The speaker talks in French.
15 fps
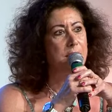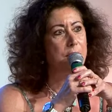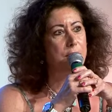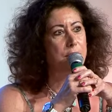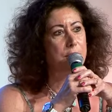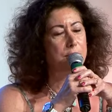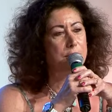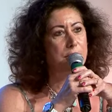
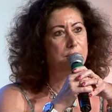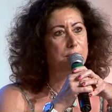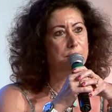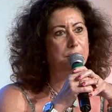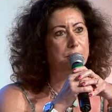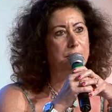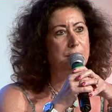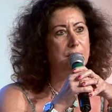Or, on a
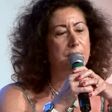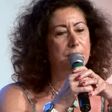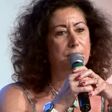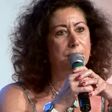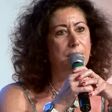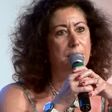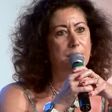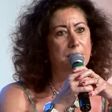compris
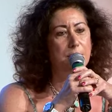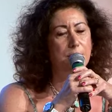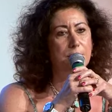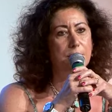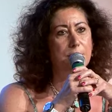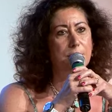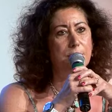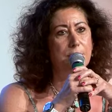que, rapidement
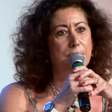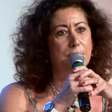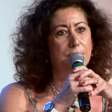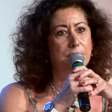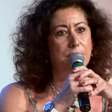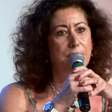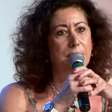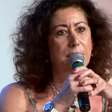que
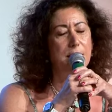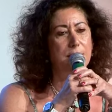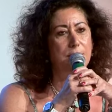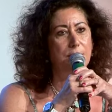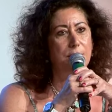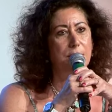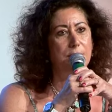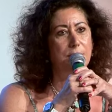oui, la
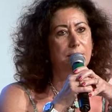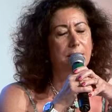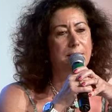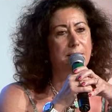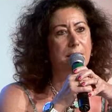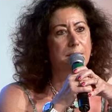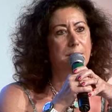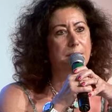surcharge de
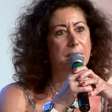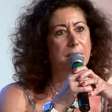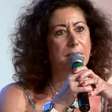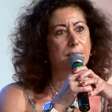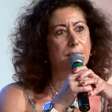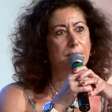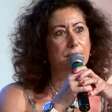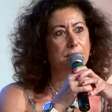travail, mais
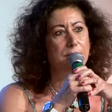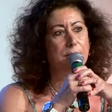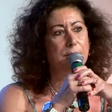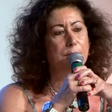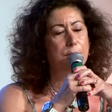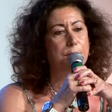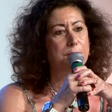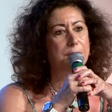euh,
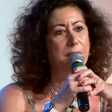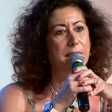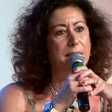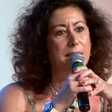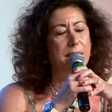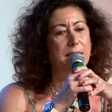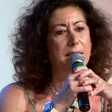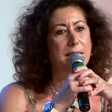du fait
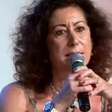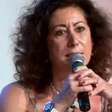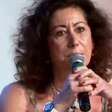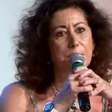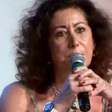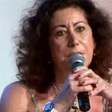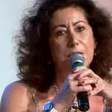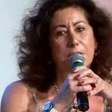qu'elle les
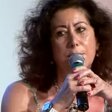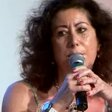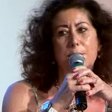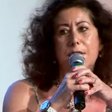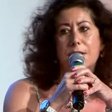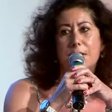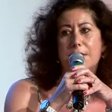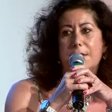empêchait de
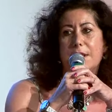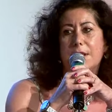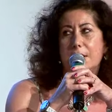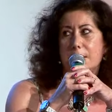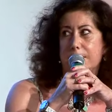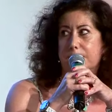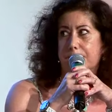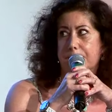bien
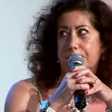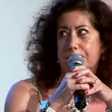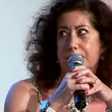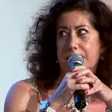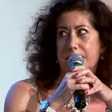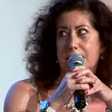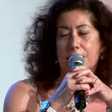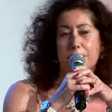travailler.
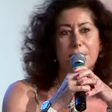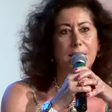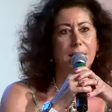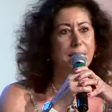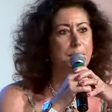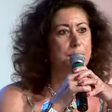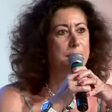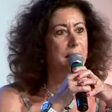Donc ce
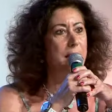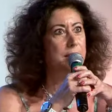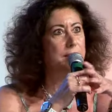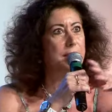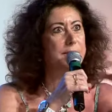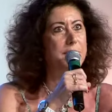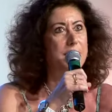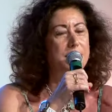n'était pas euh,
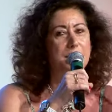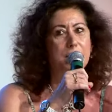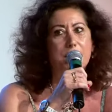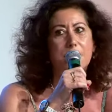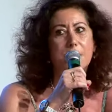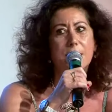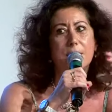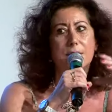la
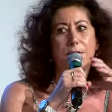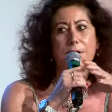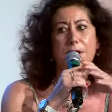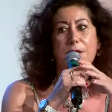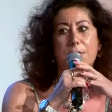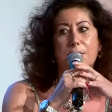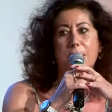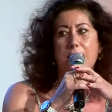fatigue,
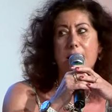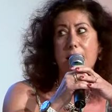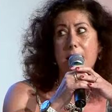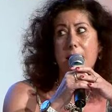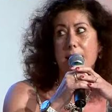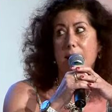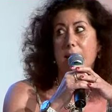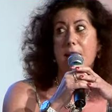les
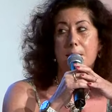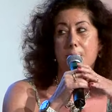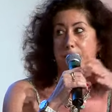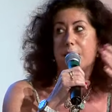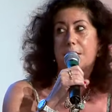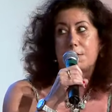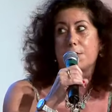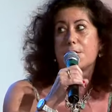horaires,
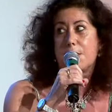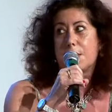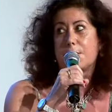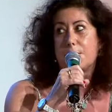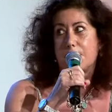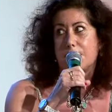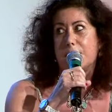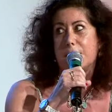bien que ça
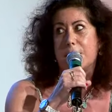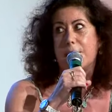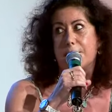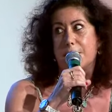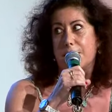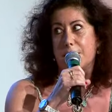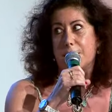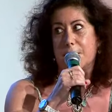soit aussi un
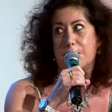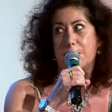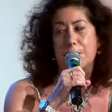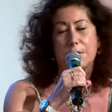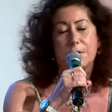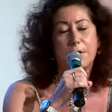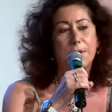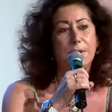facteur
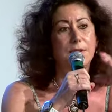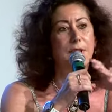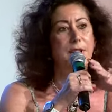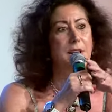important,